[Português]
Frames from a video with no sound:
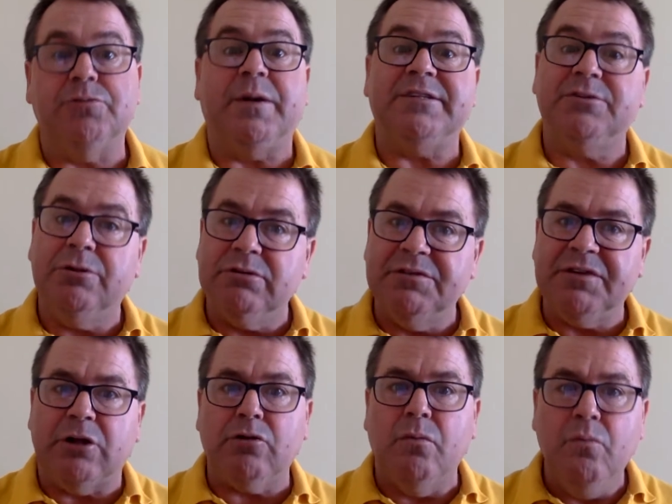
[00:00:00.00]
O Brasil, inclusive,
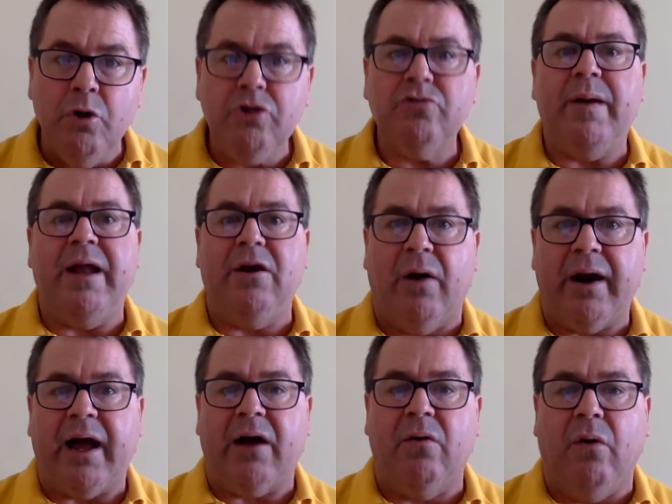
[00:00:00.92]
nadou muito
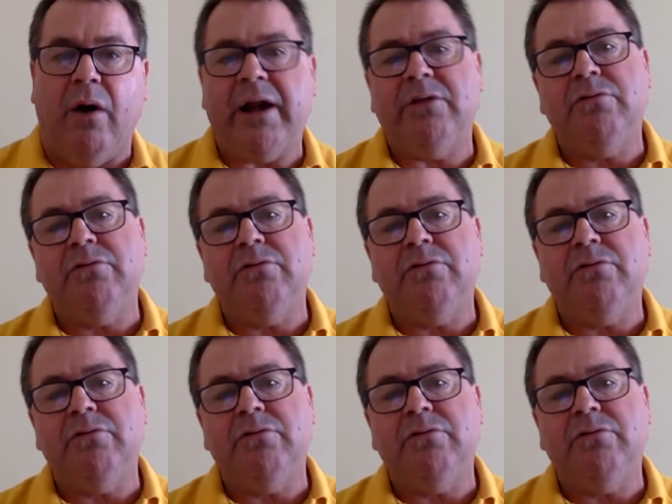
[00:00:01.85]
melhor agora